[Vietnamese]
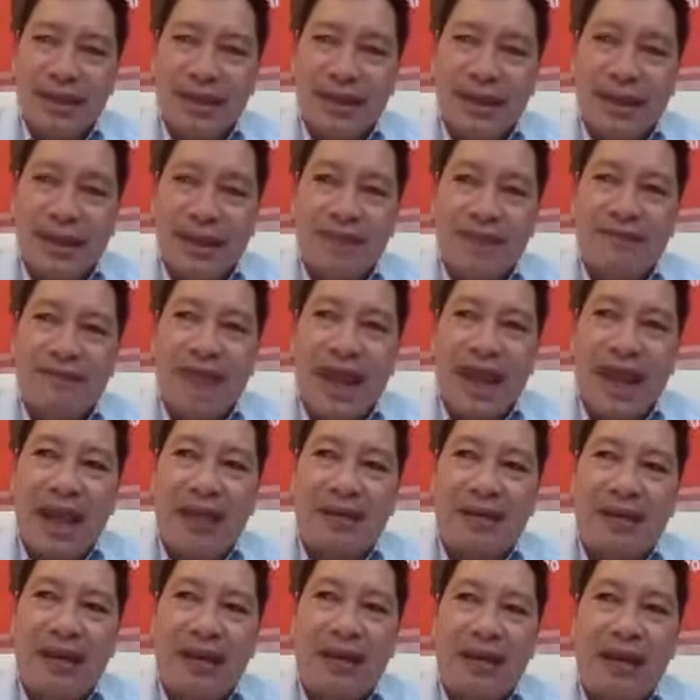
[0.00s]
à,
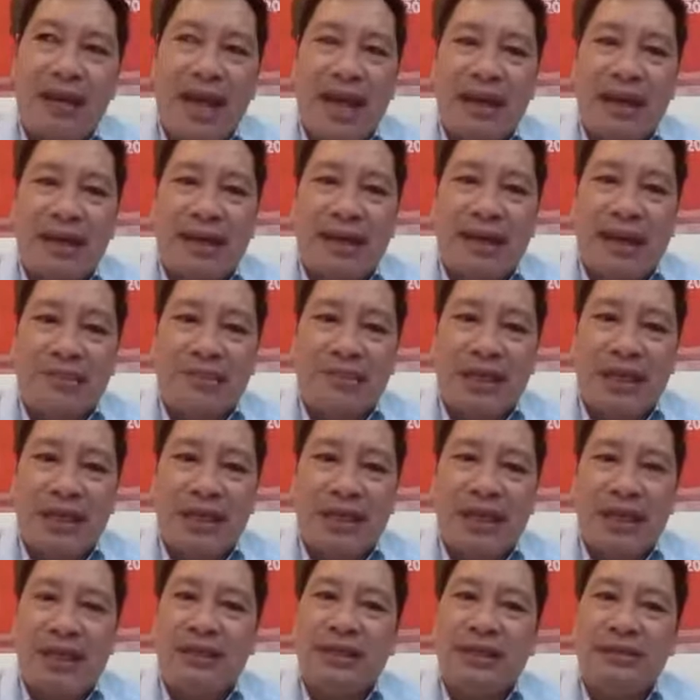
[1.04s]
và nó làm
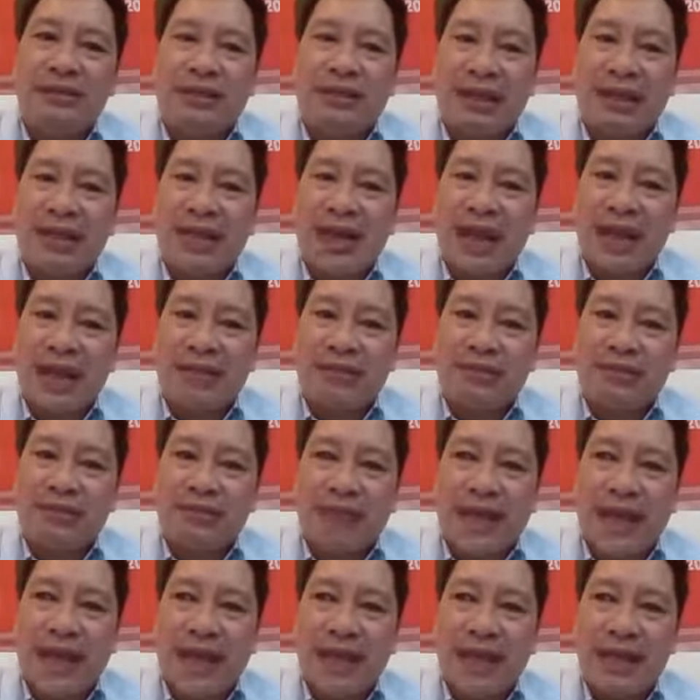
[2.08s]
gì ở trên mặt da của chúng
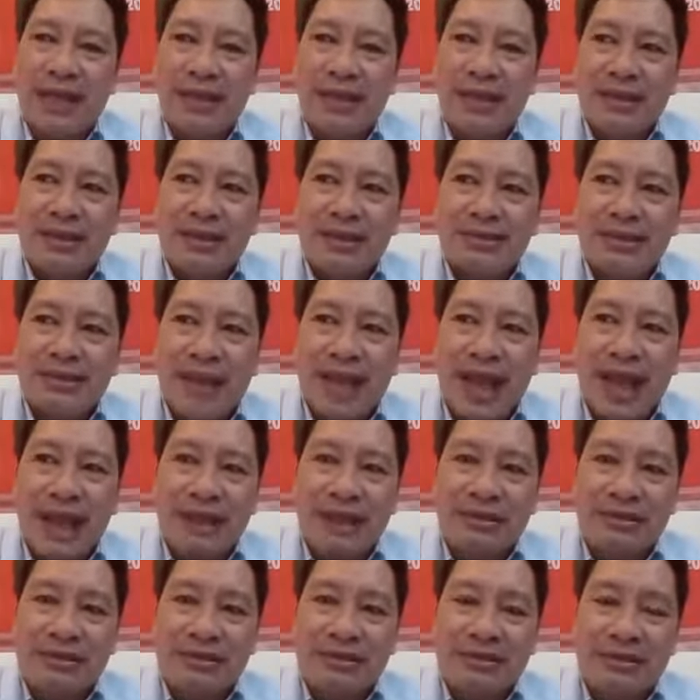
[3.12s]
ta nó sẽ
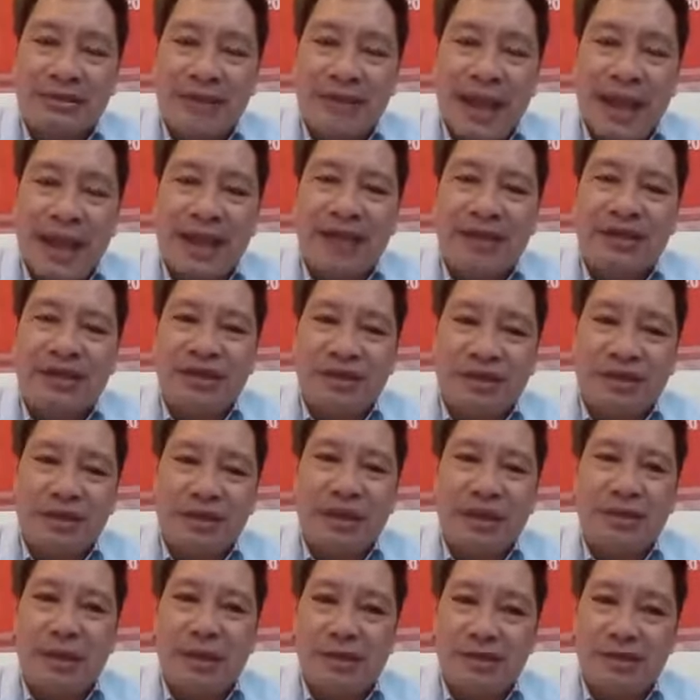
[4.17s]
ăn những cái
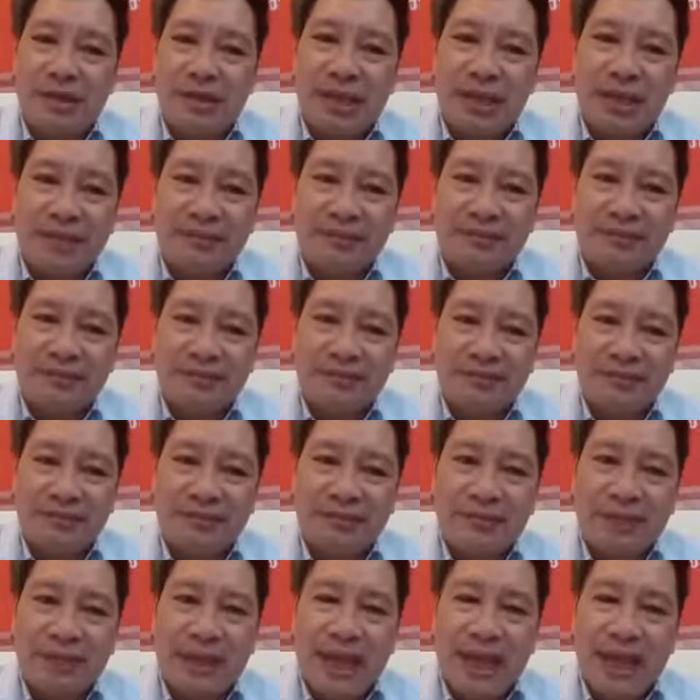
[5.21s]
tế bào chết
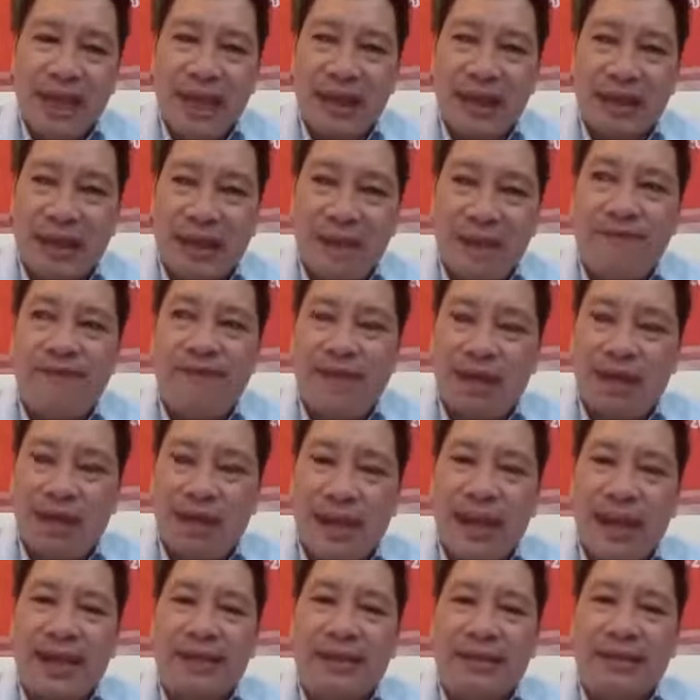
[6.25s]
à, góp phần
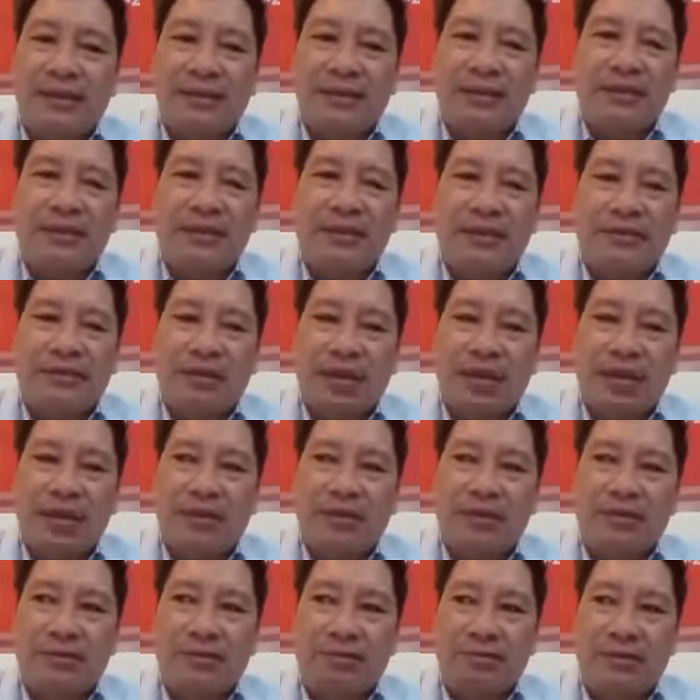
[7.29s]
ăn những cái tế bào chết
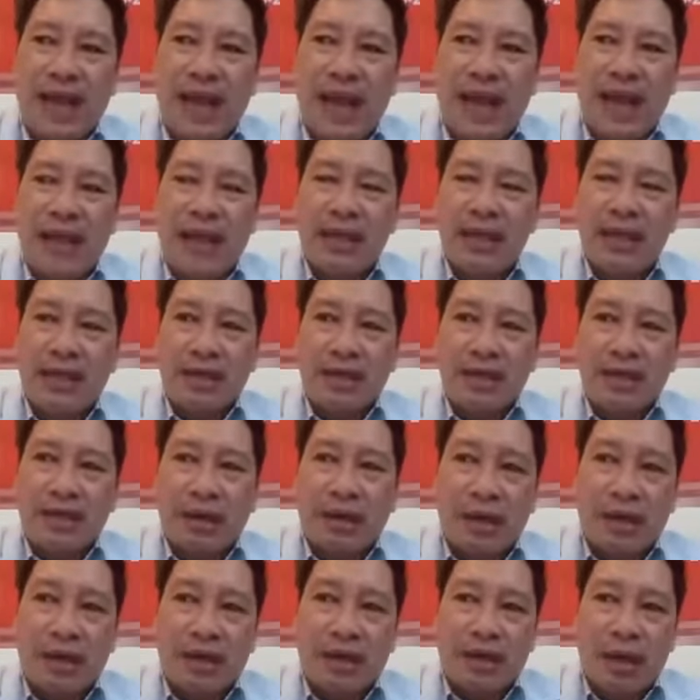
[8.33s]
của chúng ta
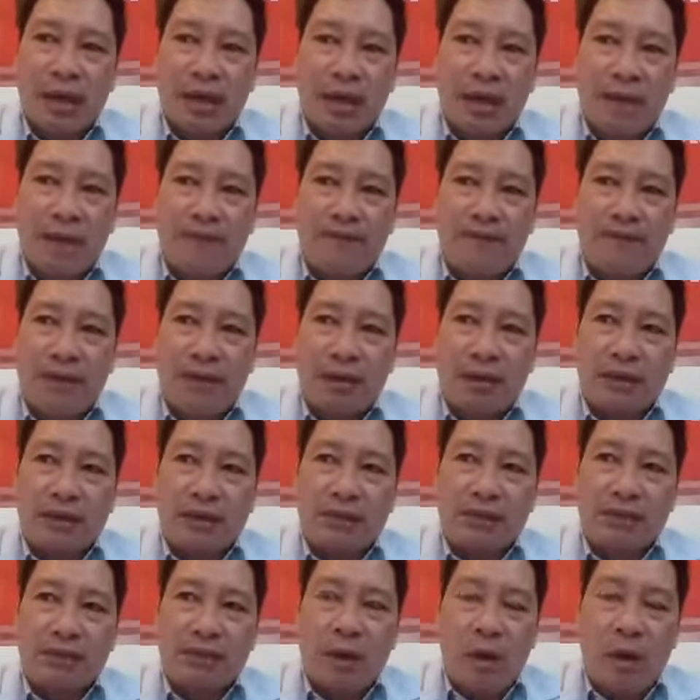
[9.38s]
rồi nó góp
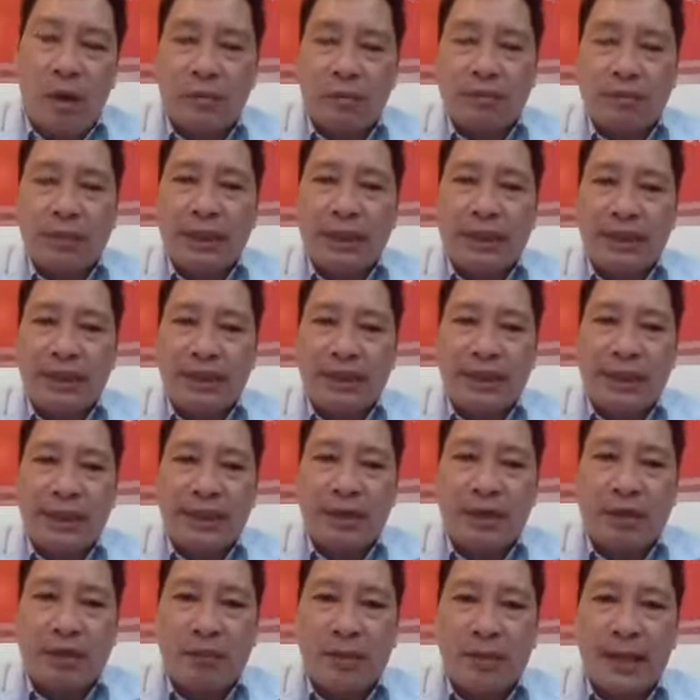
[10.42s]
phần ổn định cái
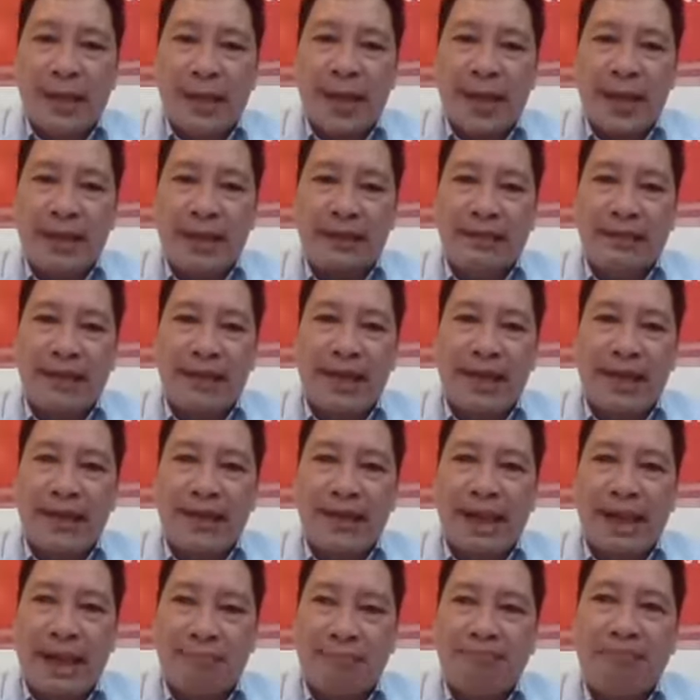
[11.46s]
độ pH để
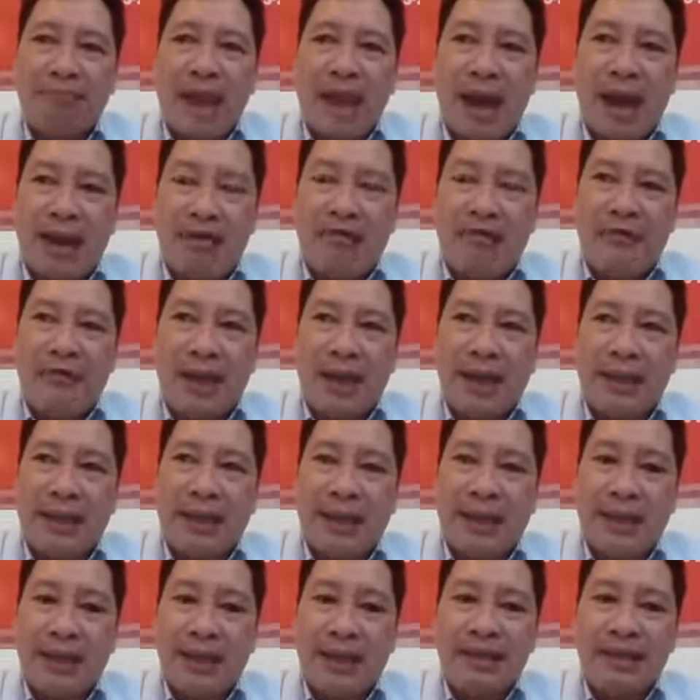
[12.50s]
đảm bảo về
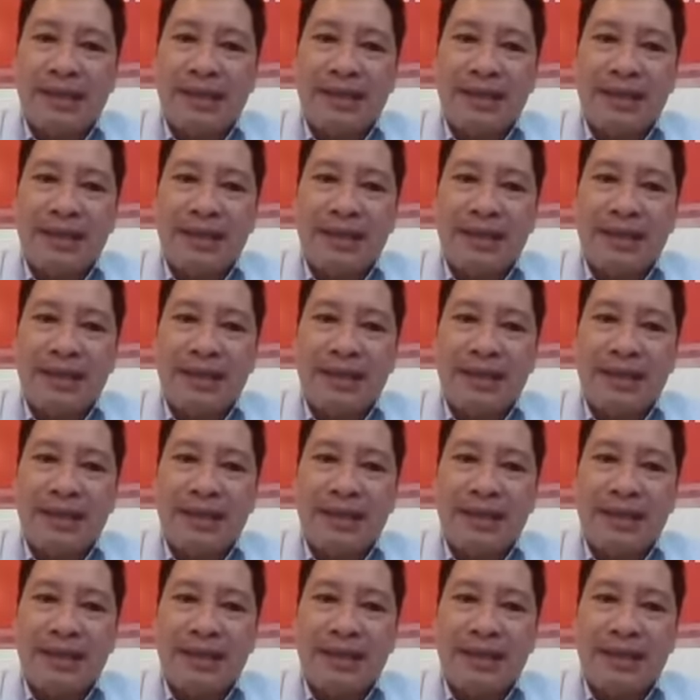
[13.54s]
cái